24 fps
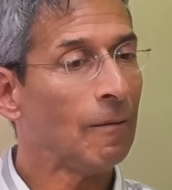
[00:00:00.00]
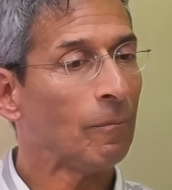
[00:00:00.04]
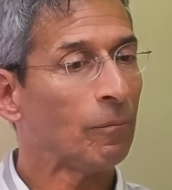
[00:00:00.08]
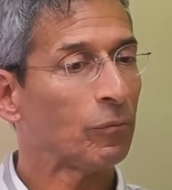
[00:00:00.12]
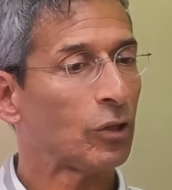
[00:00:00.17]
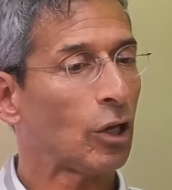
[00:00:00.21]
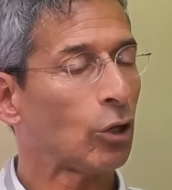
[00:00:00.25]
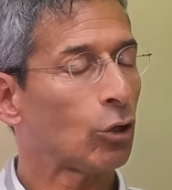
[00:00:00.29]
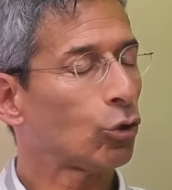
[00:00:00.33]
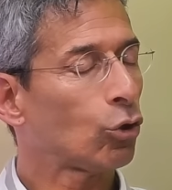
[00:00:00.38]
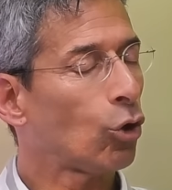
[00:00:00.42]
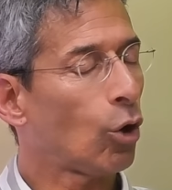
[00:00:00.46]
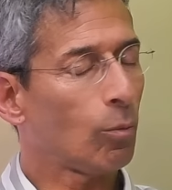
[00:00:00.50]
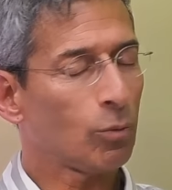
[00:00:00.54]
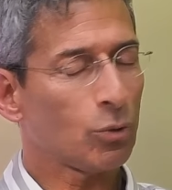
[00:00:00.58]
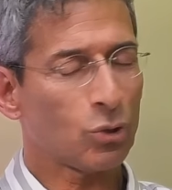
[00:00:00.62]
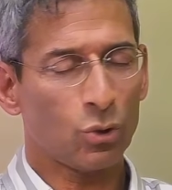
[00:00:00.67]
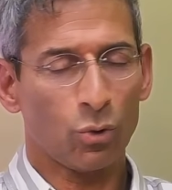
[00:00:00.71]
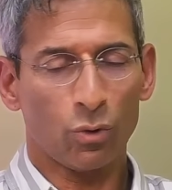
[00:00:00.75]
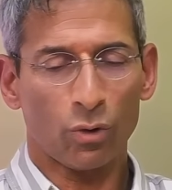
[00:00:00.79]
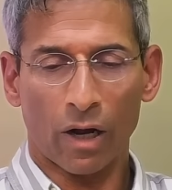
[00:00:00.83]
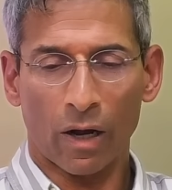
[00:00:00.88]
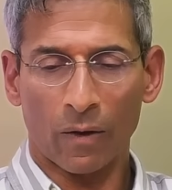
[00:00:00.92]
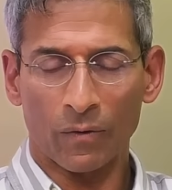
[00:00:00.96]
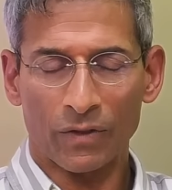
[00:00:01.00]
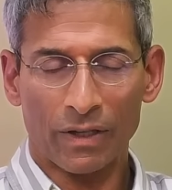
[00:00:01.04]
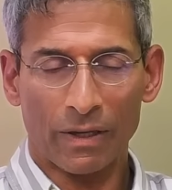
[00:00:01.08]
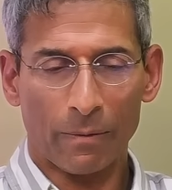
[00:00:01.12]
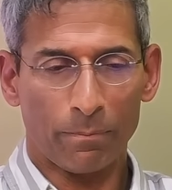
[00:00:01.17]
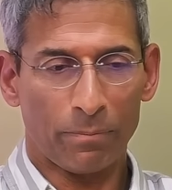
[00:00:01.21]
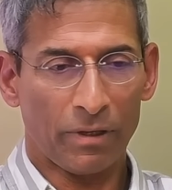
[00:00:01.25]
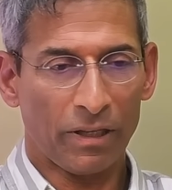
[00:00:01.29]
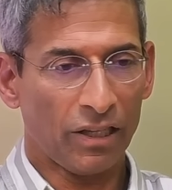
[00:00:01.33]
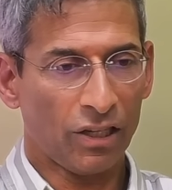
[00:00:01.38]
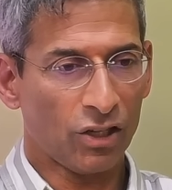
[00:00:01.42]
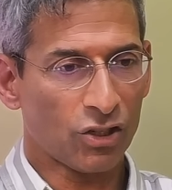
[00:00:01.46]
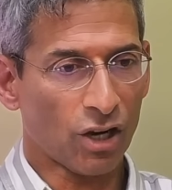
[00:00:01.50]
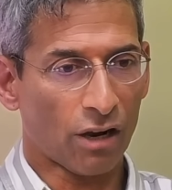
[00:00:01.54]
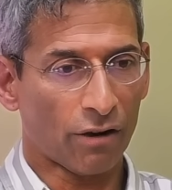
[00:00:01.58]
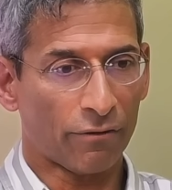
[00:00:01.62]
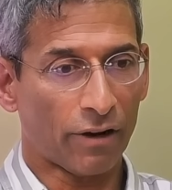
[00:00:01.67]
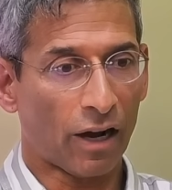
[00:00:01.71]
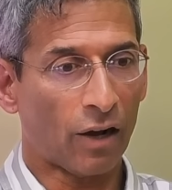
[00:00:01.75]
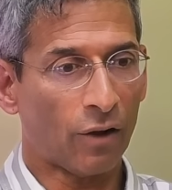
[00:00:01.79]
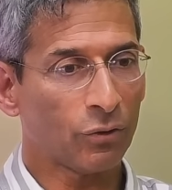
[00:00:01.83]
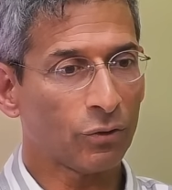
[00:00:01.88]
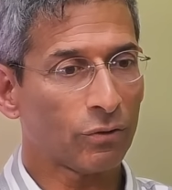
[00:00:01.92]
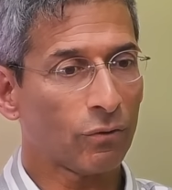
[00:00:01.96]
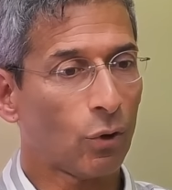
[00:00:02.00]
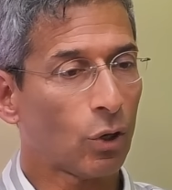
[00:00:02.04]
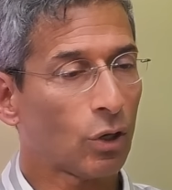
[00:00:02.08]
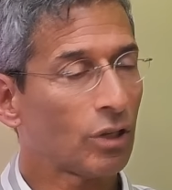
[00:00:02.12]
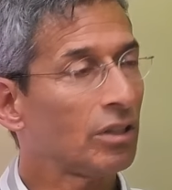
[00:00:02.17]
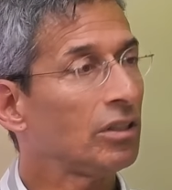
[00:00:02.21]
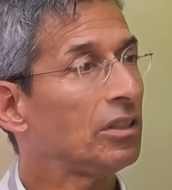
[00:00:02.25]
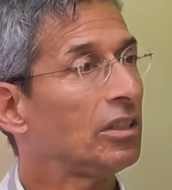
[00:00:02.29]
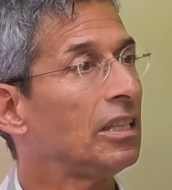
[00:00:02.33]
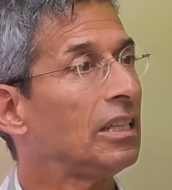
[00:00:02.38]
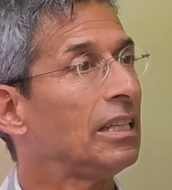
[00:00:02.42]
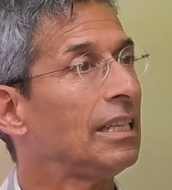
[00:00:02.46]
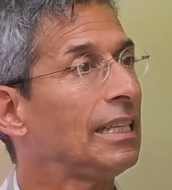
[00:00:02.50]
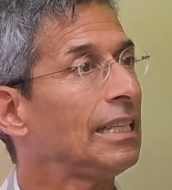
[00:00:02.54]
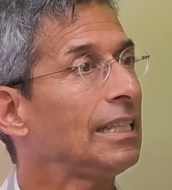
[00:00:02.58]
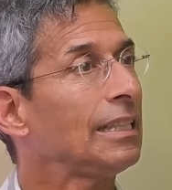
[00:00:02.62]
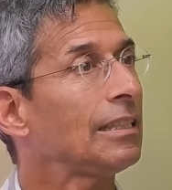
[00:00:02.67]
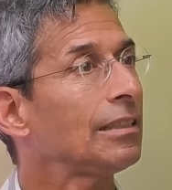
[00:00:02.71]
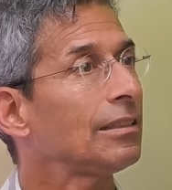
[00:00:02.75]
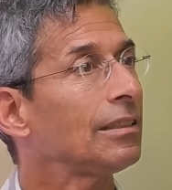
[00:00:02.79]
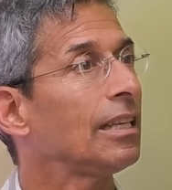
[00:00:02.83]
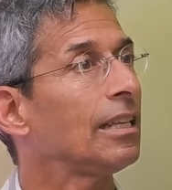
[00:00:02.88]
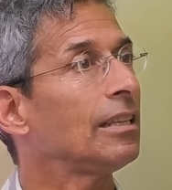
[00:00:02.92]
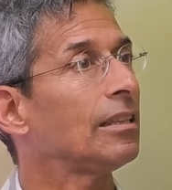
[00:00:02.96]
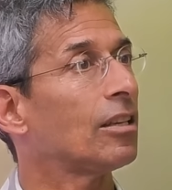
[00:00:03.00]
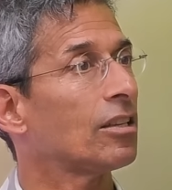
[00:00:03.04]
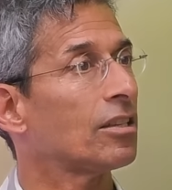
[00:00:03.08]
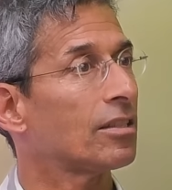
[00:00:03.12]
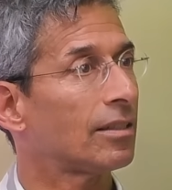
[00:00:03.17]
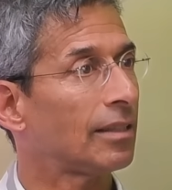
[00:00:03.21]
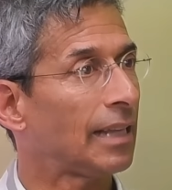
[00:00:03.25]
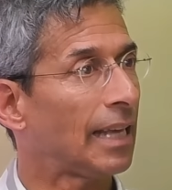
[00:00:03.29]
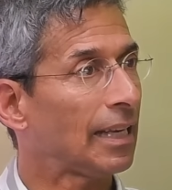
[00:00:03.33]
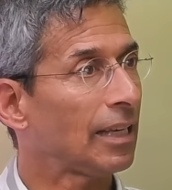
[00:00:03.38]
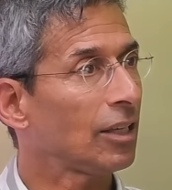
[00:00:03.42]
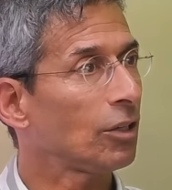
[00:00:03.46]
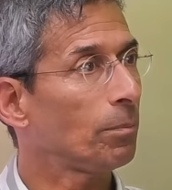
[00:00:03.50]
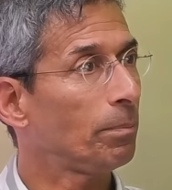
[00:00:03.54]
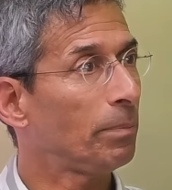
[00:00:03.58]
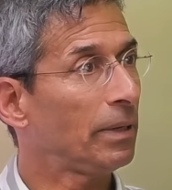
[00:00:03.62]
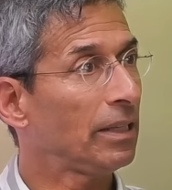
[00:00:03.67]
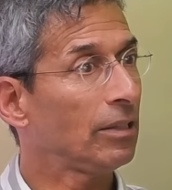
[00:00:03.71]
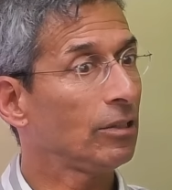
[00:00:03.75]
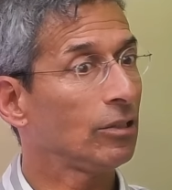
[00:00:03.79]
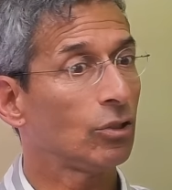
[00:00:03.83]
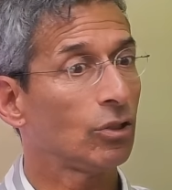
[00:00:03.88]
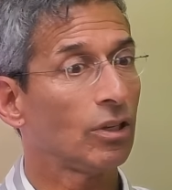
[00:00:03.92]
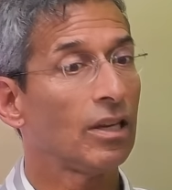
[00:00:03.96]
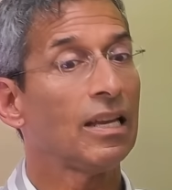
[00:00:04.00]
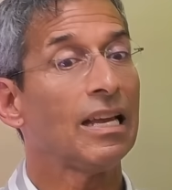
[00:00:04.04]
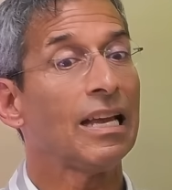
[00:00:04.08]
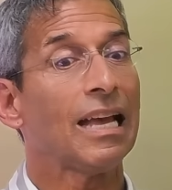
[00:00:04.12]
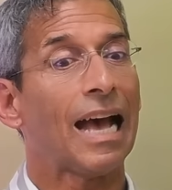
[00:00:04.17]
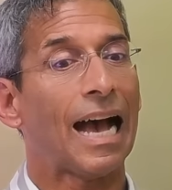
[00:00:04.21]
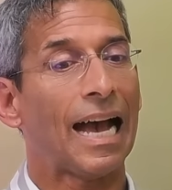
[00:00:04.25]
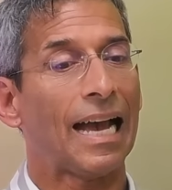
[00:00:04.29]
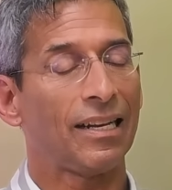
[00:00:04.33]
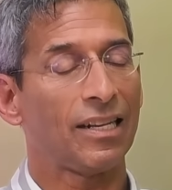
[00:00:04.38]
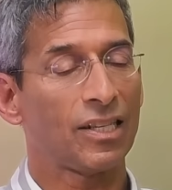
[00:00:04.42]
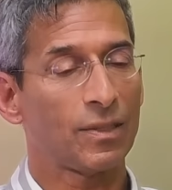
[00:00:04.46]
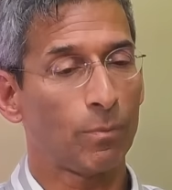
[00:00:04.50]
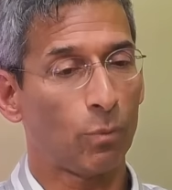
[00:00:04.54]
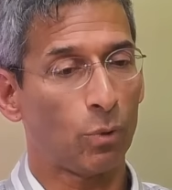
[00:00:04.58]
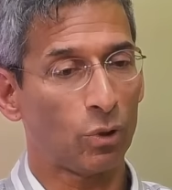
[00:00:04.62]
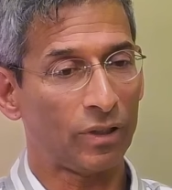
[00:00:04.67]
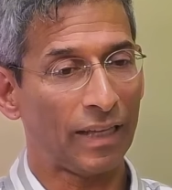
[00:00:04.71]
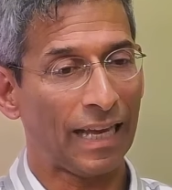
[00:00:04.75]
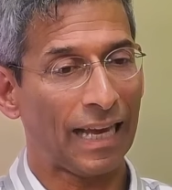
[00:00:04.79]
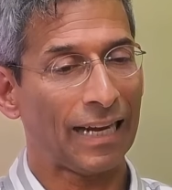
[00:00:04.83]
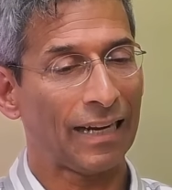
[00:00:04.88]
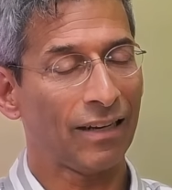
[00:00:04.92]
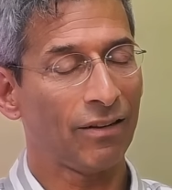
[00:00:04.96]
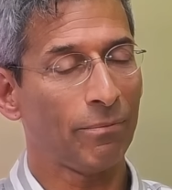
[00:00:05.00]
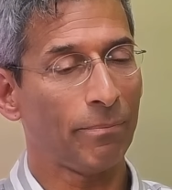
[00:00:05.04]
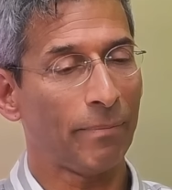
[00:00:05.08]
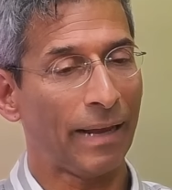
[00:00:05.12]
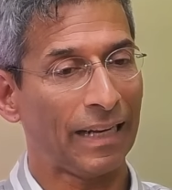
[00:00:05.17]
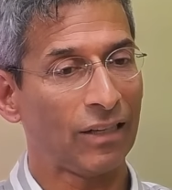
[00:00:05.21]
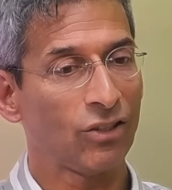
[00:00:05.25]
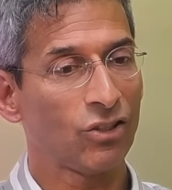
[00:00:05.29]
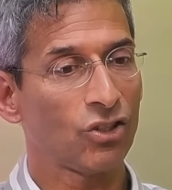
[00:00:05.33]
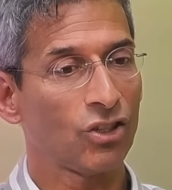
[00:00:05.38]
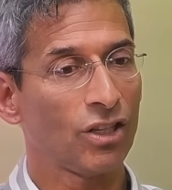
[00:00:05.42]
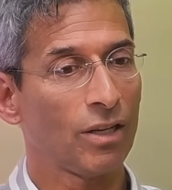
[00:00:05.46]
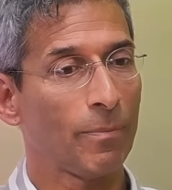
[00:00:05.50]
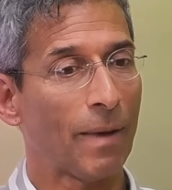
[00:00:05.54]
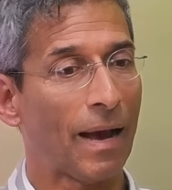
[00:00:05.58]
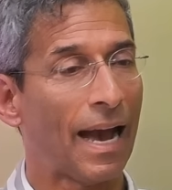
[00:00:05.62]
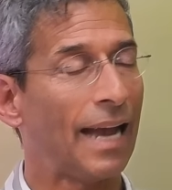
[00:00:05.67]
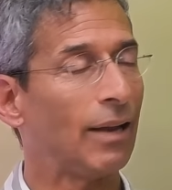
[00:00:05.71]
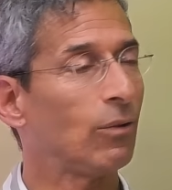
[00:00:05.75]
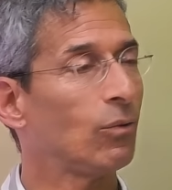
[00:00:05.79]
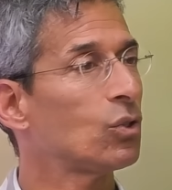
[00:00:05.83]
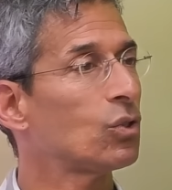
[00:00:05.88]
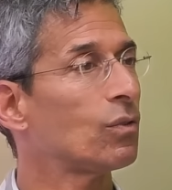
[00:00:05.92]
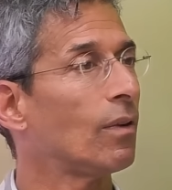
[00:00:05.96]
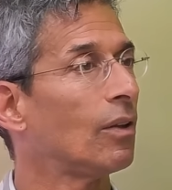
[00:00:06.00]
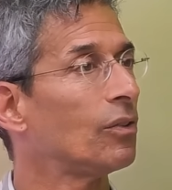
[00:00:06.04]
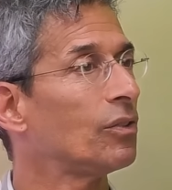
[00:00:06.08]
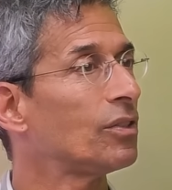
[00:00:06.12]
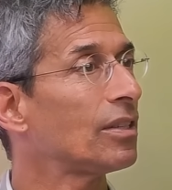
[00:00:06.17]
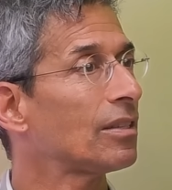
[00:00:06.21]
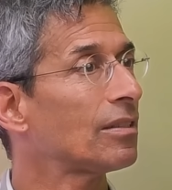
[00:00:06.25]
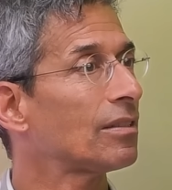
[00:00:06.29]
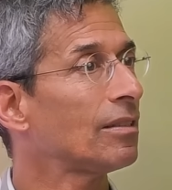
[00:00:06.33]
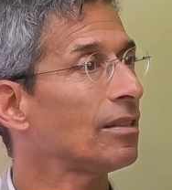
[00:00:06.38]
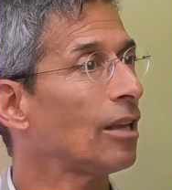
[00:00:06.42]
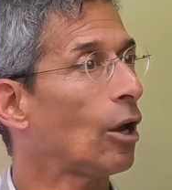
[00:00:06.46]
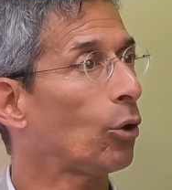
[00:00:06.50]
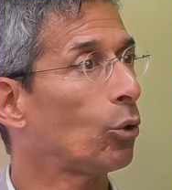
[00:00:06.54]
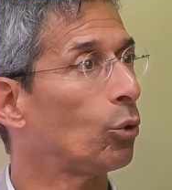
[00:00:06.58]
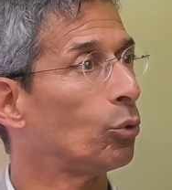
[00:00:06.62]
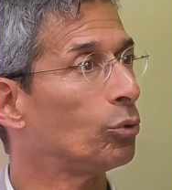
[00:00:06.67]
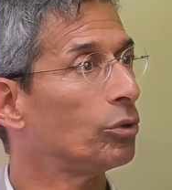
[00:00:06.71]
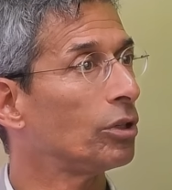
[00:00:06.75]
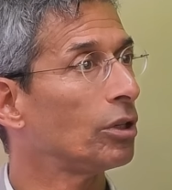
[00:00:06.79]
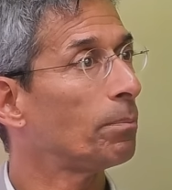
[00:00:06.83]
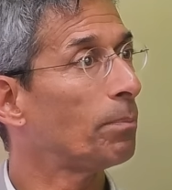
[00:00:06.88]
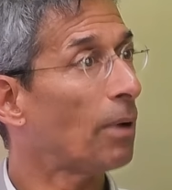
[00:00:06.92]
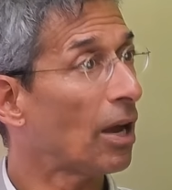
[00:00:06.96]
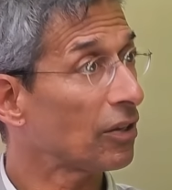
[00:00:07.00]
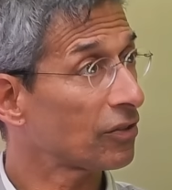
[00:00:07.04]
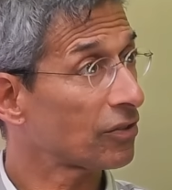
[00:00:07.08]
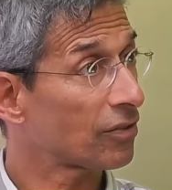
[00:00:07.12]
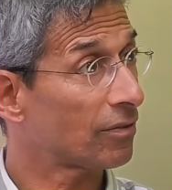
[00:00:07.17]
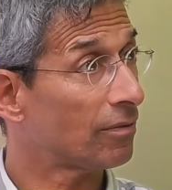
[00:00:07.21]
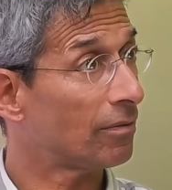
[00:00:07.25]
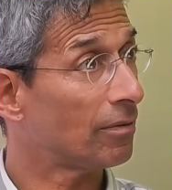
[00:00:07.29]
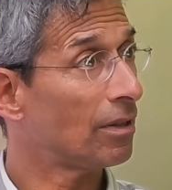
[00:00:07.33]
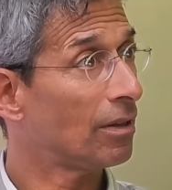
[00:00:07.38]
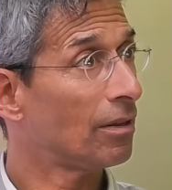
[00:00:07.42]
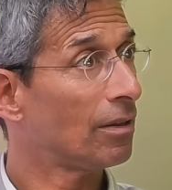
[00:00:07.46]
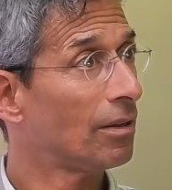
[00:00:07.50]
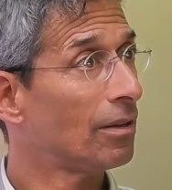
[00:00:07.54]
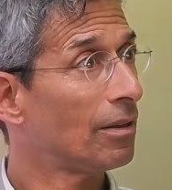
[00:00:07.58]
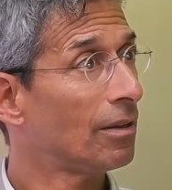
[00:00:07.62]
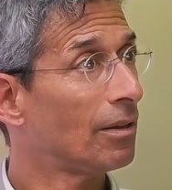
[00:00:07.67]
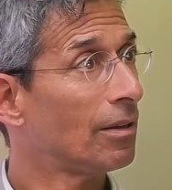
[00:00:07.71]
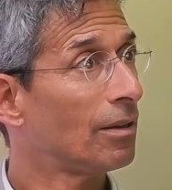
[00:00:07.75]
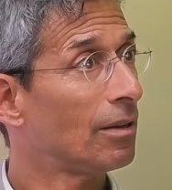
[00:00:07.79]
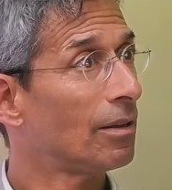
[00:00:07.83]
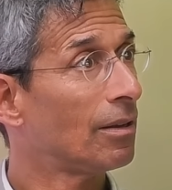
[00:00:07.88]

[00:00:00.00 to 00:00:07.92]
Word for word: dann kommst du ganz empirisch auf Antworten, die nicht in das Denkbild eines modernen Menschen im 21. Jahrhundert passen. Und